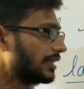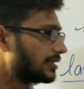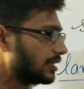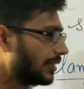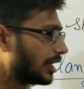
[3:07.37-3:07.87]

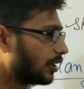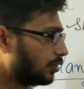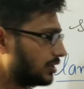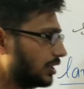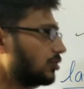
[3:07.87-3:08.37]
एस ई
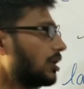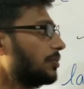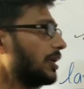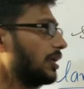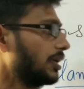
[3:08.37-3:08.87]
बैकग्राउंड से हैं तो
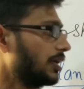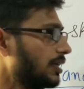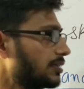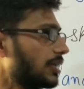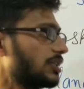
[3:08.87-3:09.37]
आपकी
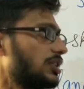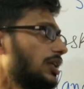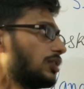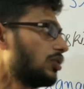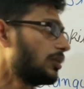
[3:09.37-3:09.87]
इंग्लिश अच्छी
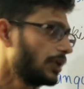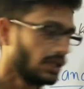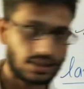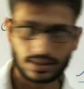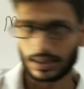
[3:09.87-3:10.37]
है तो आप
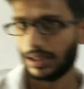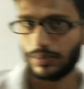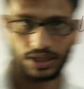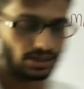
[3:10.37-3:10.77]
इंग्लिश से ही भरें